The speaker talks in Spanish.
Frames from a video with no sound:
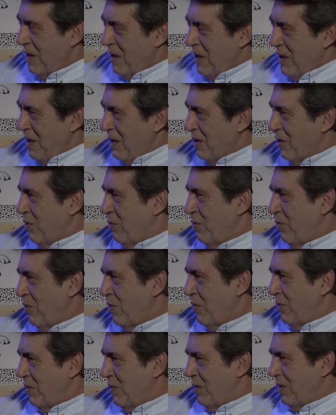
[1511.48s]
y
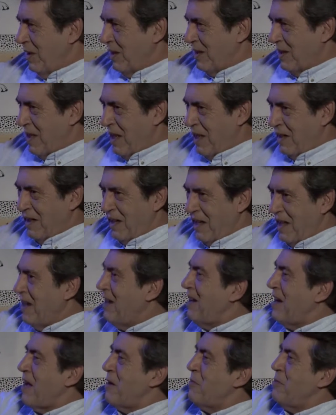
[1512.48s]
cómo están
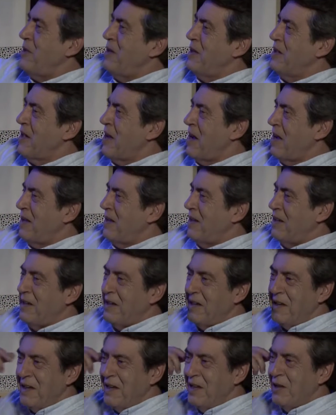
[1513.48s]
en la vida
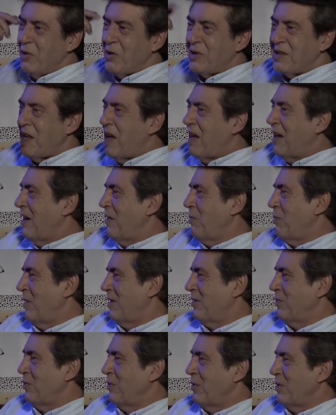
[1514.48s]
y no están en un
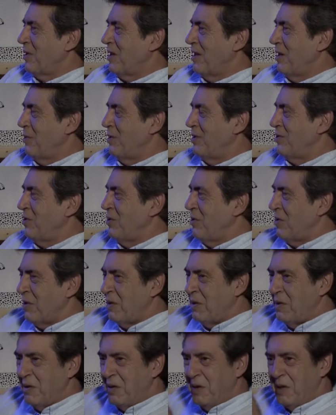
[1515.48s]
estudio de
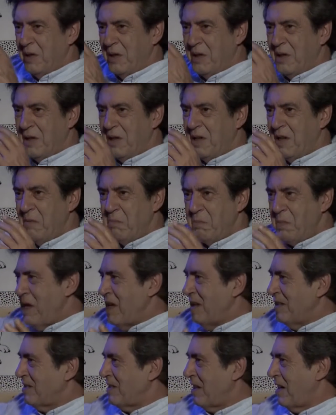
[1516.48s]
televisión, ni
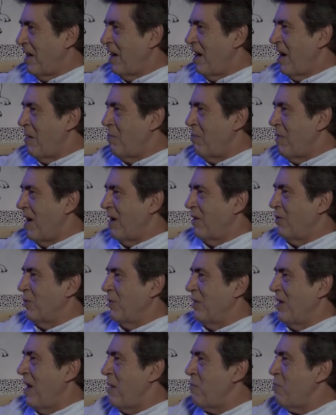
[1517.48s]
piensan en las manos
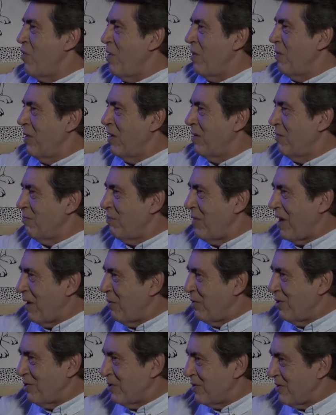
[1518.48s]
y las mueven
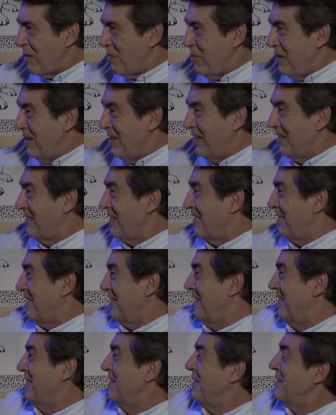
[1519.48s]
maravillosamente.
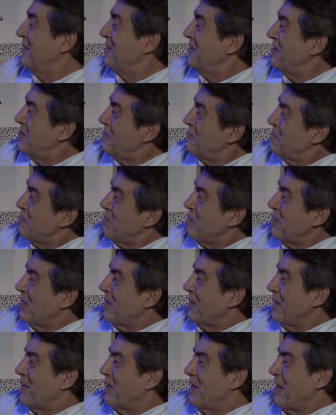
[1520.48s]

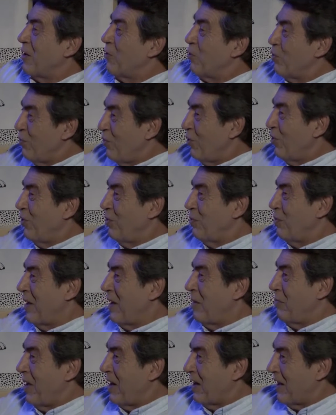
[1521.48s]
De algún modo. Pero que
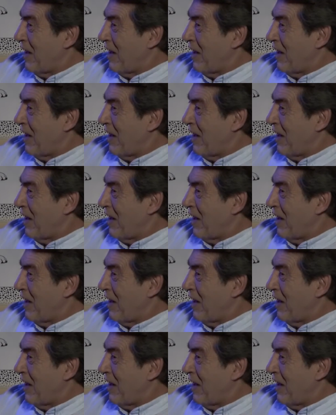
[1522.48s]
bueno